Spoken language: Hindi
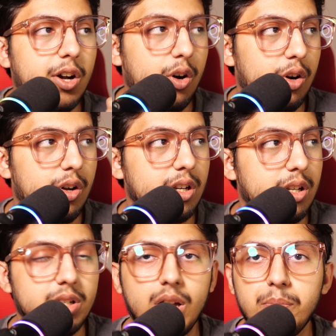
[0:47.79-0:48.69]
और
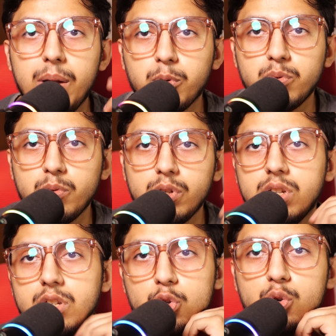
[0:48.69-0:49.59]
अब मैं आपको
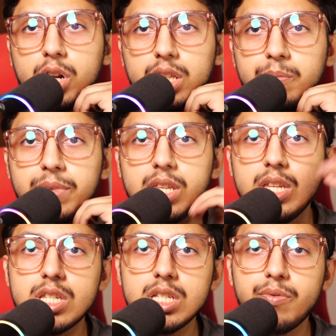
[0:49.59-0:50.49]
शुरू करते हैं
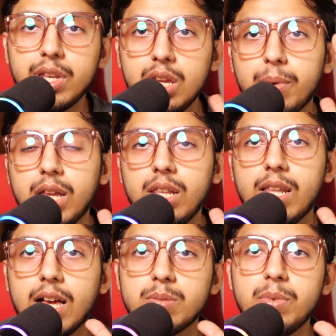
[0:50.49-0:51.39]
ये चीज़ वेरिएबल है
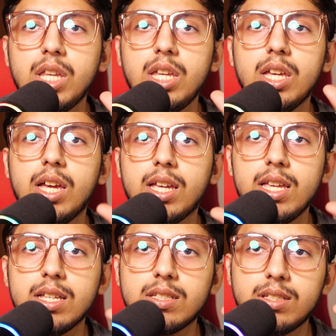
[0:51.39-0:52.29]
लाजमी नहीं है कि
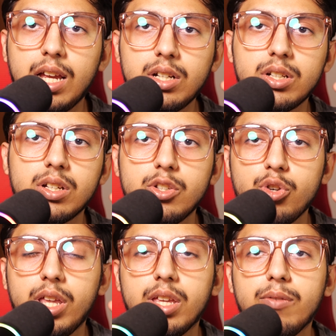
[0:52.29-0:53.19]
एग्जैक्ट जो
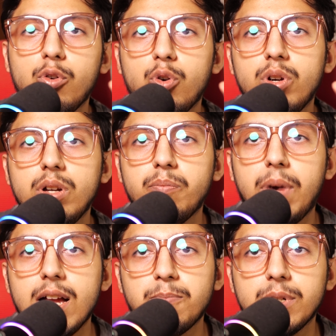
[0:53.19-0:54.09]
है ना वो
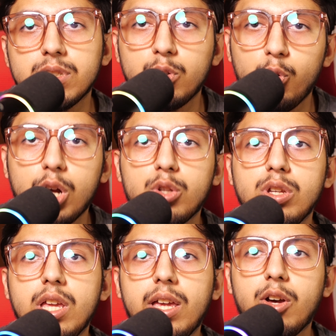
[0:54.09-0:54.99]
पाँच परसेंट होगा तो
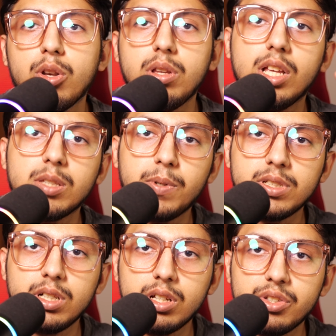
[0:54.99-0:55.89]
ये है और दस
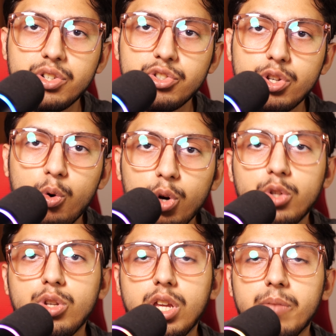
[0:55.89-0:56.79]
परसेंट कंसनट्रेशन होगी
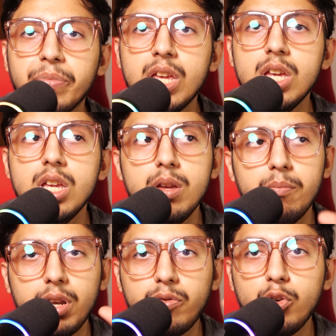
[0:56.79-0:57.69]
तो ये है
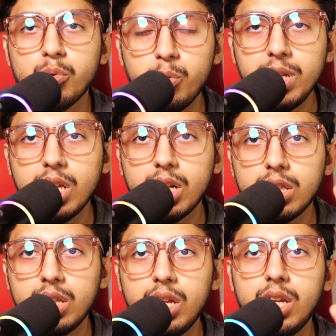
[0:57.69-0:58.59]
परफ्यूम को मैयर
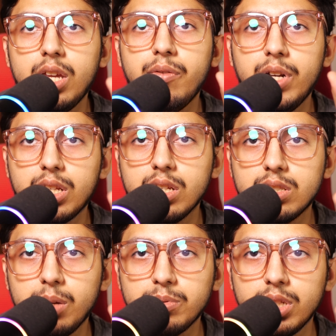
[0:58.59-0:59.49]
करते हैं वेट के
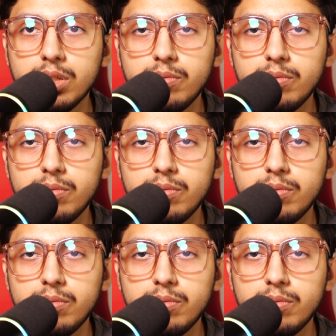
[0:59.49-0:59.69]
हिसाब से